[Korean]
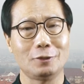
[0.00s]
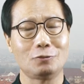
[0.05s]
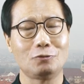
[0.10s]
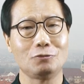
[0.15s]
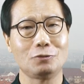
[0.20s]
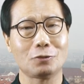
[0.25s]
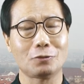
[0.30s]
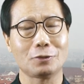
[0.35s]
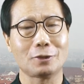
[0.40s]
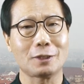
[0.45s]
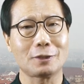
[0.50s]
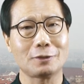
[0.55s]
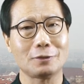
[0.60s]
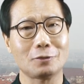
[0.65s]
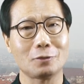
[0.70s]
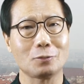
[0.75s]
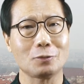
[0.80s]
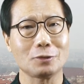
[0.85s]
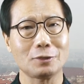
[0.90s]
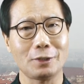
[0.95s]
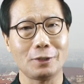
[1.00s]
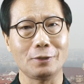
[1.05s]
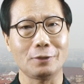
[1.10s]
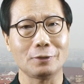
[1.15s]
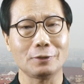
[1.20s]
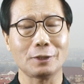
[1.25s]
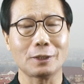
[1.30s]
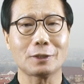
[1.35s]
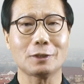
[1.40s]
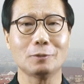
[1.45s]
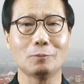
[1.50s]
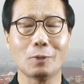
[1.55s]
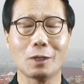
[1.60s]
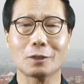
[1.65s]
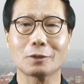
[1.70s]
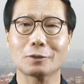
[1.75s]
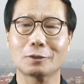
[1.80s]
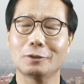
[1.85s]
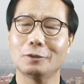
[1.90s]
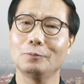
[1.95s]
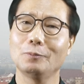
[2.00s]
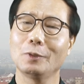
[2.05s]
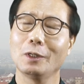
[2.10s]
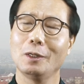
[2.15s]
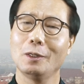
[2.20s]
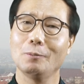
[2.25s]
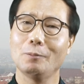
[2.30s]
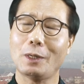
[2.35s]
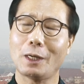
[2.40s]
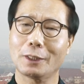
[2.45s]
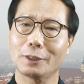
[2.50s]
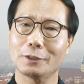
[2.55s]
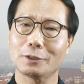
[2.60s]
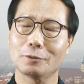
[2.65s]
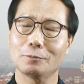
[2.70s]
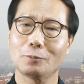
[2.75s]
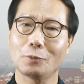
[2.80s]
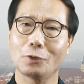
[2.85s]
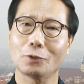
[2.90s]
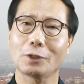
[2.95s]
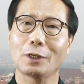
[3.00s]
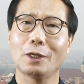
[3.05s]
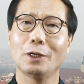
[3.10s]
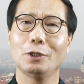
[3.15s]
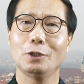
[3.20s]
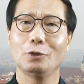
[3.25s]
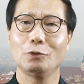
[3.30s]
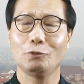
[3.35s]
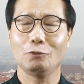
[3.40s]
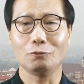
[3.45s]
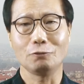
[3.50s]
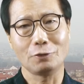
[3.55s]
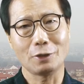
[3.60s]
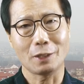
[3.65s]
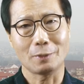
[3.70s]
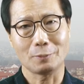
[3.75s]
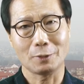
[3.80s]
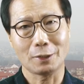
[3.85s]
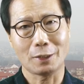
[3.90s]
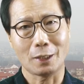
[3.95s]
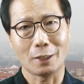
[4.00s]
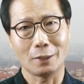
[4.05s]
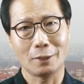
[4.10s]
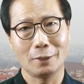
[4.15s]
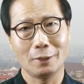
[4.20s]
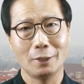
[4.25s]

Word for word: 줄이거나 끊어보세요. 네, 그만큼 파킨슨 병에 유리합니다.